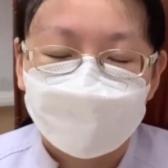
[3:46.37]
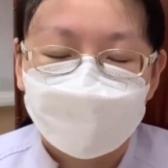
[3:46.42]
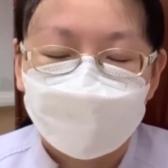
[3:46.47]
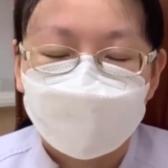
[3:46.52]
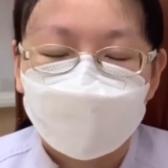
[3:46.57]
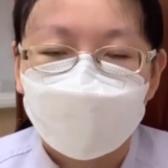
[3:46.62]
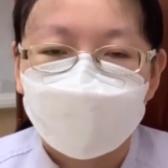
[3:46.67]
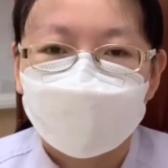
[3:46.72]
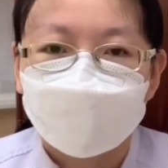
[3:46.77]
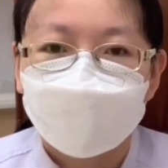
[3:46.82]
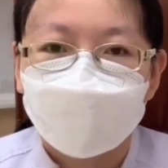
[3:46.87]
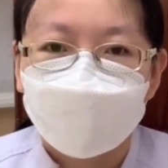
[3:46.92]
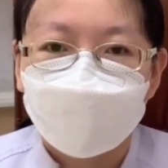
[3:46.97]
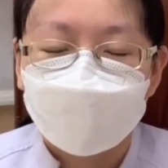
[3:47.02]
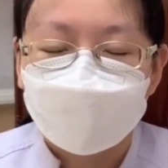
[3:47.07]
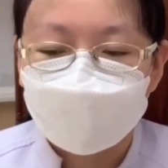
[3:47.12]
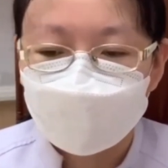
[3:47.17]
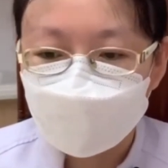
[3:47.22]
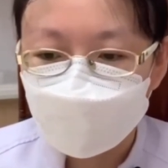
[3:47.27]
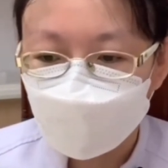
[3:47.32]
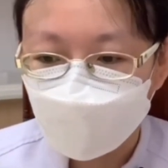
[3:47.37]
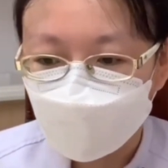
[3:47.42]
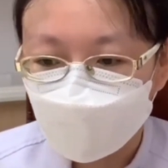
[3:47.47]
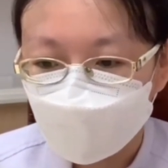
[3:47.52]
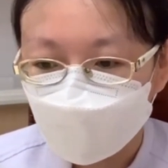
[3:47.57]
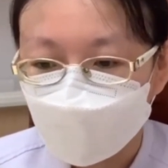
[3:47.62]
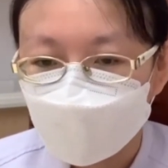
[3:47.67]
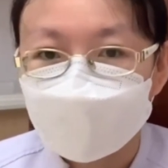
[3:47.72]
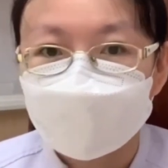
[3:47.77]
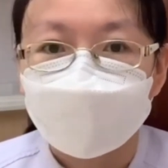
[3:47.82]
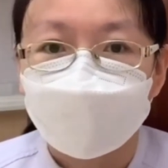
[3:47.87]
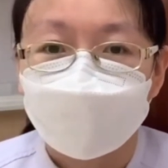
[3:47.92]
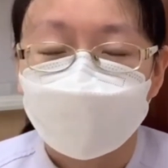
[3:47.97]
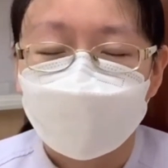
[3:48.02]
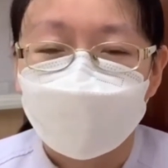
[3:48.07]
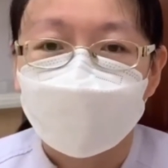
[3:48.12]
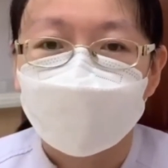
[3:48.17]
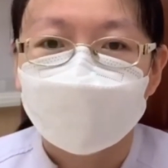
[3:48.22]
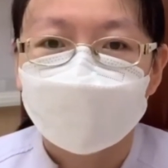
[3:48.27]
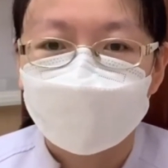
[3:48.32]
หน้าแข้งได้แล้วก็อีกอันนึงก็คือหลัง
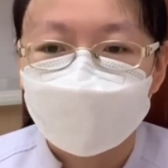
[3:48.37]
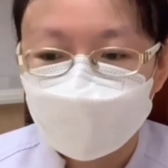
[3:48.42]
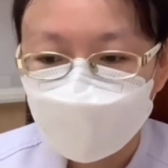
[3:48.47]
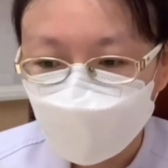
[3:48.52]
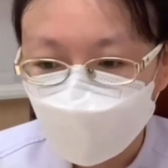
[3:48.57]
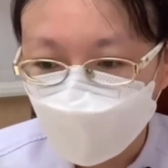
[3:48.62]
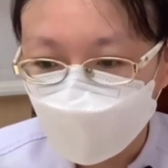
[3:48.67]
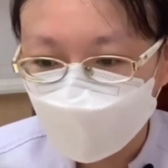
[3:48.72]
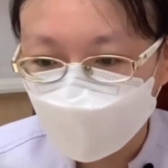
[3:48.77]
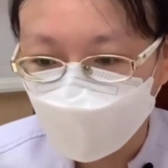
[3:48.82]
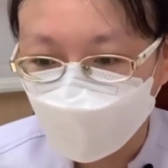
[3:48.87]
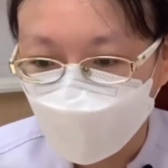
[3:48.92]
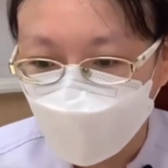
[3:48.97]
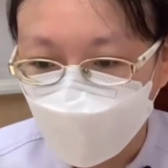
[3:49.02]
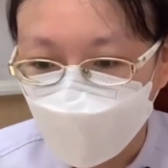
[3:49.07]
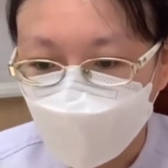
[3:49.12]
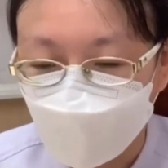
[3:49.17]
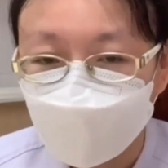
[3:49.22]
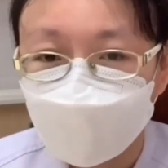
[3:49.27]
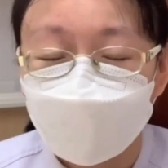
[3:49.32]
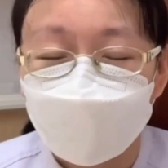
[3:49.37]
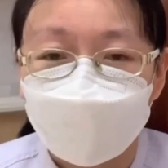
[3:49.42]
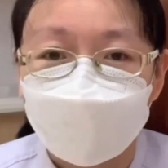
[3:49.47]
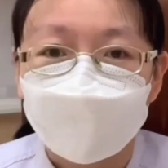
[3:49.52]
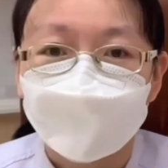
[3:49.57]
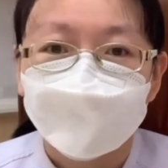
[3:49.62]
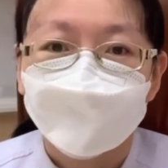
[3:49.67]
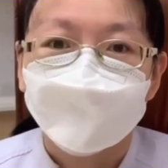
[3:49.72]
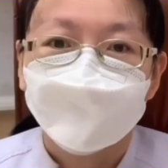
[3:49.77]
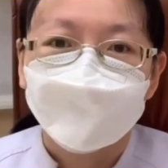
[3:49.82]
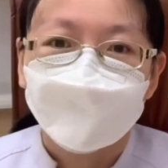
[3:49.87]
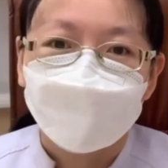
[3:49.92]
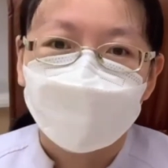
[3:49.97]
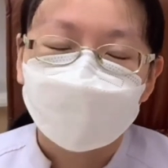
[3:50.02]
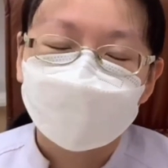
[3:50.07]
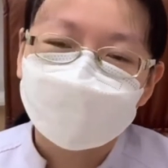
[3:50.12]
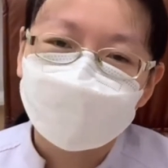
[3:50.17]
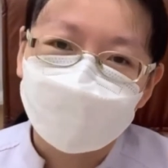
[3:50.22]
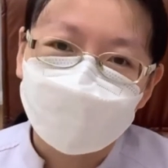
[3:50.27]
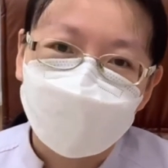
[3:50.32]
เท้าควรจะบวมสองข้างนะคะ
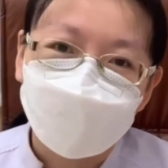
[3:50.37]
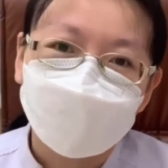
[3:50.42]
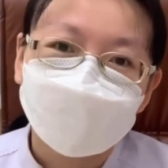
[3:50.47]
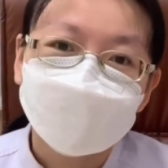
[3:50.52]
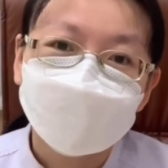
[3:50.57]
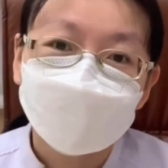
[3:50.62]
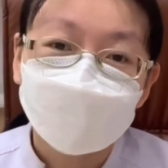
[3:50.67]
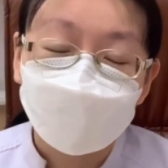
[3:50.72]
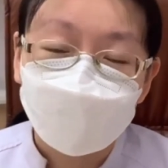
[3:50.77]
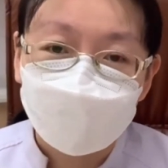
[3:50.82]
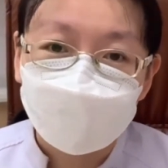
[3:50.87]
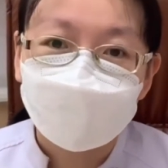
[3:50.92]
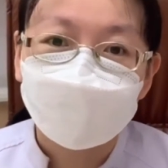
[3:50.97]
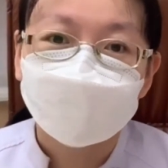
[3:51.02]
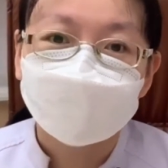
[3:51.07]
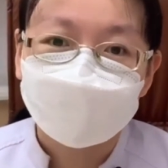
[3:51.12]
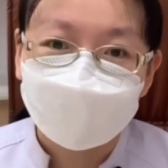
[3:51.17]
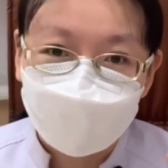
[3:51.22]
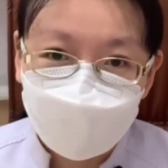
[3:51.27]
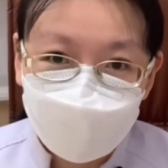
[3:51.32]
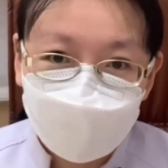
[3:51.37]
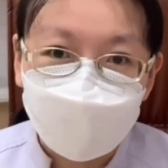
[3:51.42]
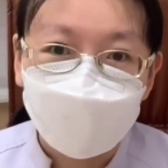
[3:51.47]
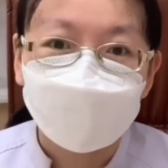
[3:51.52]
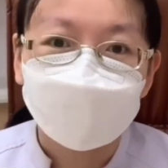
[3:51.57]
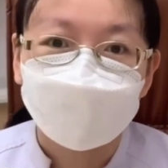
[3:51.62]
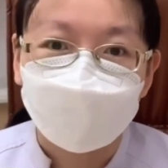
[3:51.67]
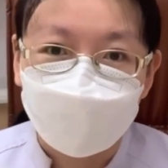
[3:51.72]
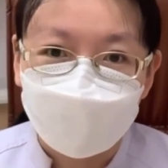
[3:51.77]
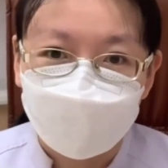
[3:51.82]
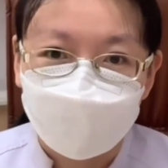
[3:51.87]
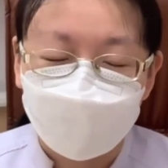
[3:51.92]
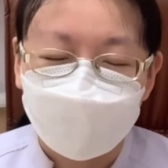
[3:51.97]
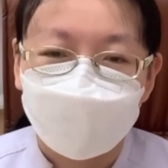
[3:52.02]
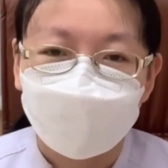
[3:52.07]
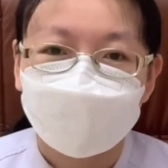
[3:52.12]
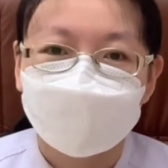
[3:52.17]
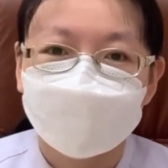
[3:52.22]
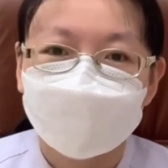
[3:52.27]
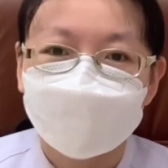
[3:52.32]
แล้วสองข้างที่บวมควรจะเท่า ๆกันนะ
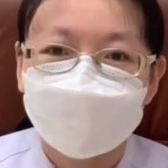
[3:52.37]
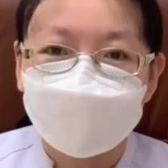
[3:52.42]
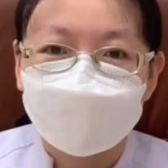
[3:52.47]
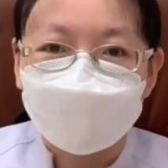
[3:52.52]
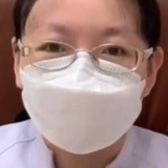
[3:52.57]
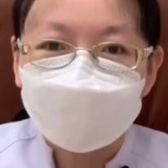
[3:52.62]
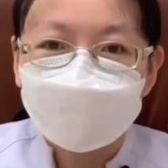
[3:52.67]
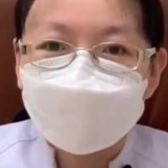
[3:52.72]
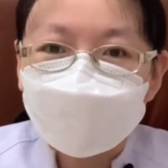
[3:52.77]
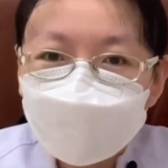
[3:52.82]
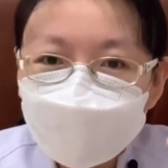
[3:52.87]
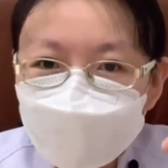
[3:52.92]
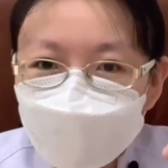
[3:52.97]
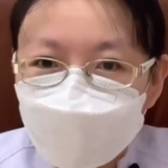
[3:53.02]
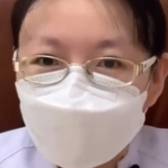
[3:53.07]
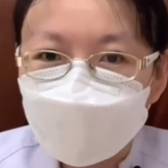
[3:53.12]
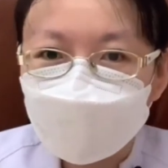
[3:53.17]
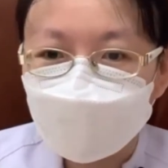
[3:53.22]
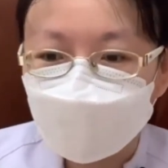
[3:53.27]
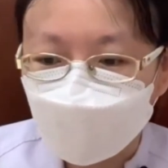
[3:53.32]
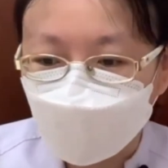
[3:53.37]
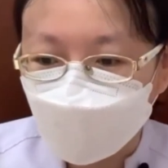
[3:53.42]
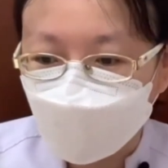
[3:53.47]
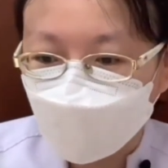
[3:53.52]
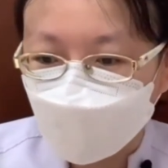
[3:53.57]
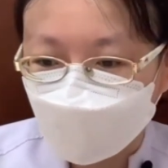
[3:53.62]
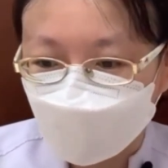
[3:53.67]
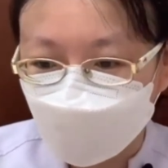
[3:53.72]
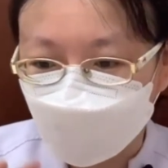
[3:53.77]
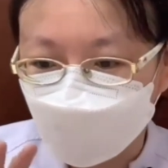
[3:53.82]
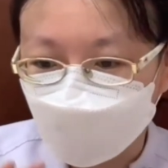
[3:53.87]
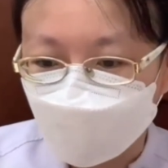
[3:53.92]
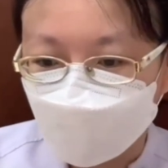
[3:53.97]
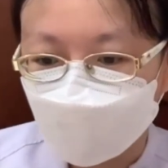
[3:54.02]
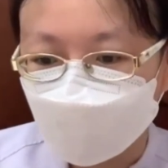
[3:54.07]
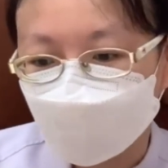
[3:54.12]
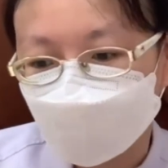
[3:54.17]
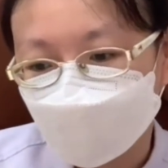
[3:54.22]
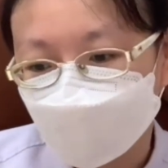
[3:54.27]
คะ ไม่แบบว่าบวมเบ้ข้างนี้ก็